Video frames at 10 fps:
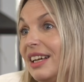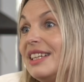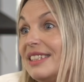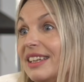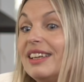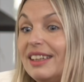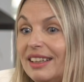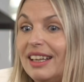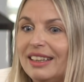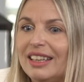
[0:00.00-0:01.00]
Así
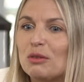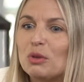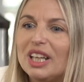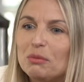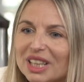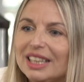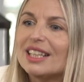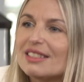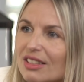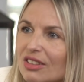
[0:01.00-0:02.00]
que, digamos, la
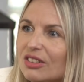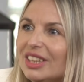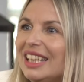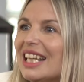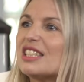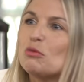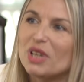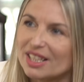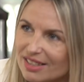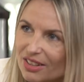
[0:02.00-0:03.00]
investigación y las
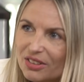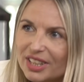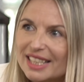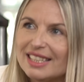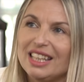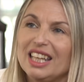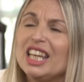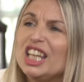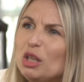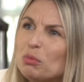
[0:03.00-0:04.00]
inversiones y,
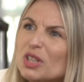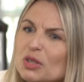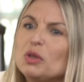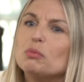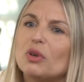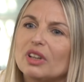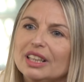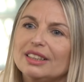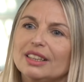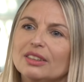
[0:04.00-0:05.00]
y por eso lo
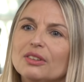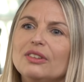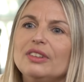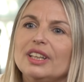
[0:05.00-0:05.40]
importante, ¿no?